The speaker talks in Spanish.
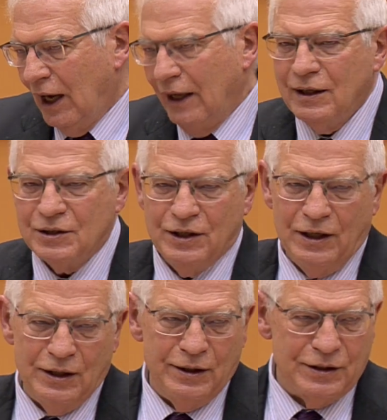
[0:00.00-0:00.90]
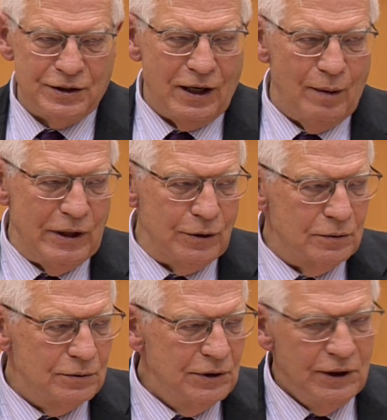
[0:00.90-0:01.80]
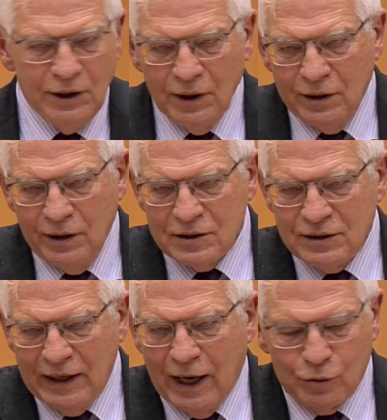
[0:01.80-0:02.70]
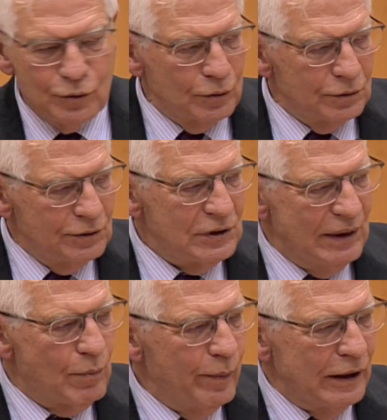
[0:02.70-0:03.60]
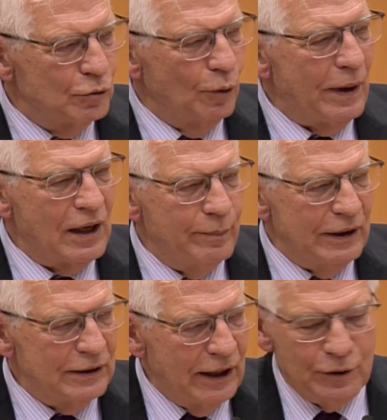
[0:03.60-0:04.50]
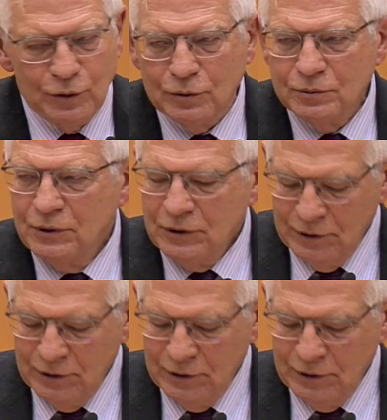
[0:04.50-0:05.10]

Hay que seguir en este camino. Y este acto, este momento parlamentario,